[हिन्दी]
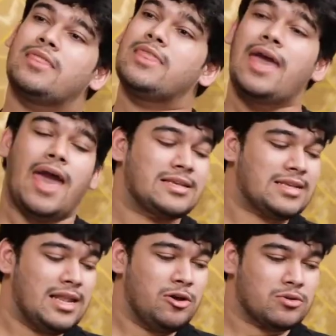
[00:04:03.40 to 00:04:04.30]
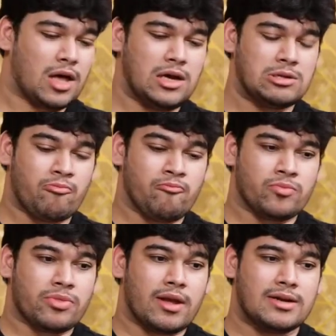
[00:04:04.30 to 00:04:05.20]
मिलेगा ऐसा आगे नहीं बढ़
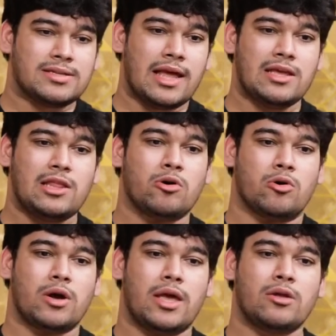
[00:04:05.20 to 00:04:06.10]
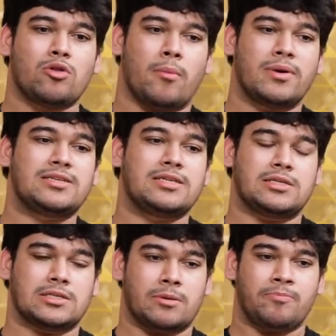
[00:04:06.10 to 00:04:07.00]
जाओगे इट्स लाइक like कि देखो एक नॉर्मल सी
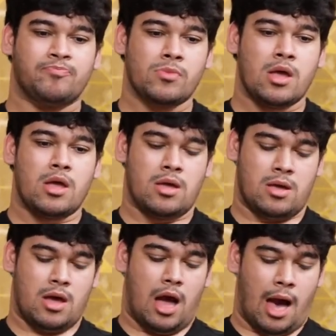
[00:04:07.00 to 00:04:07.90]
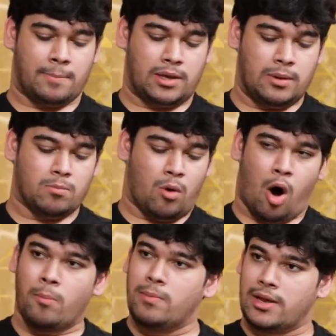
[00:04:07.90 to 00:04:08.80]
चीज़ है आपकी
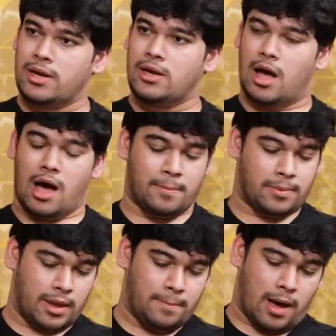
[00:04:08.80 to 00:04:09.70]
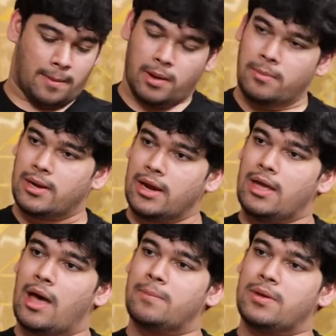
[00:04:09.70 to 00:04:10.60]
मॉम मरे आपके पापा
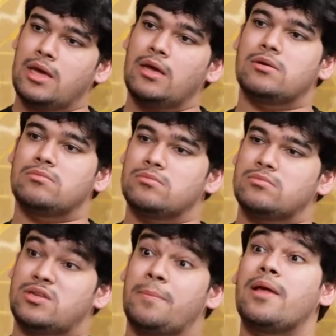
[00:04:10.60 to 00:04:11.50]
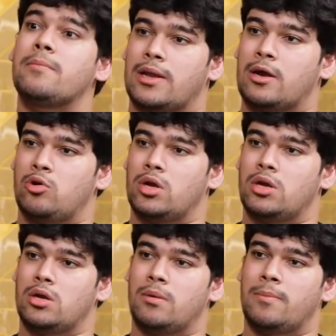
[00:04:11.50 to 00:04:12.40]
मरे या आपकी सिबलिंग मरे कोई
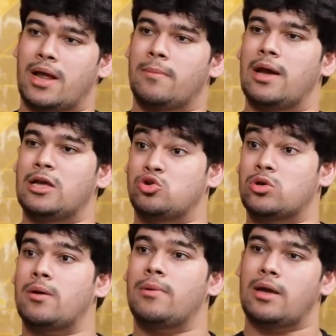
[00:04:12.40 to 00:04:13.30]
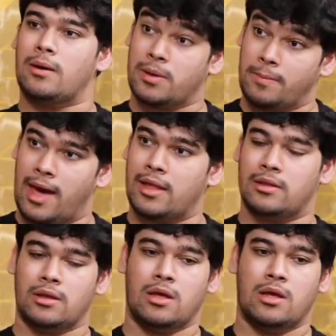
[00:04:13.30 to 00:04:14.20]
बड़ा भाई छोटा भाई आपकी
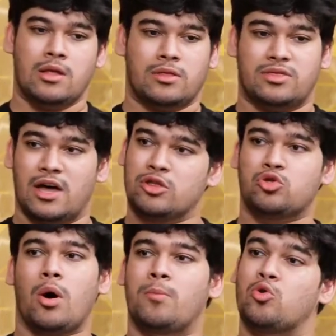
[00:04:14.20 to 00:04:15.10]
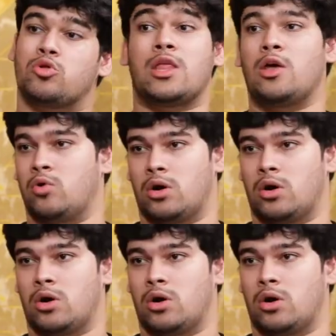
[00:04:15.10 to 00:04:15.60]
बहन दर्द तो आपको उतना ही